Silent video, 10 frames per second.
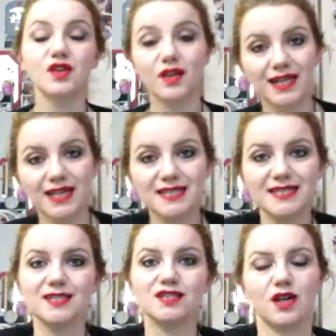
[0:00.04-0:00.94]
Ciao
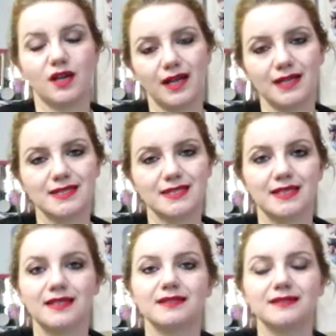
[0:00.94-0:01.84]
ragazzi ciao
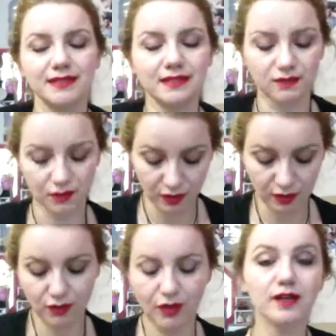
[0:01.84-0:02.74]
ragazze, sì sono
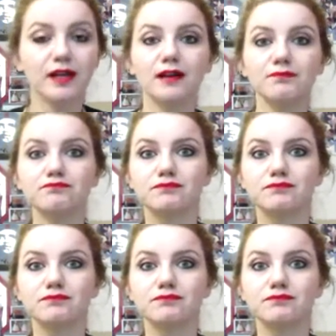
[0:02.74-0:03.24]
ancora mh,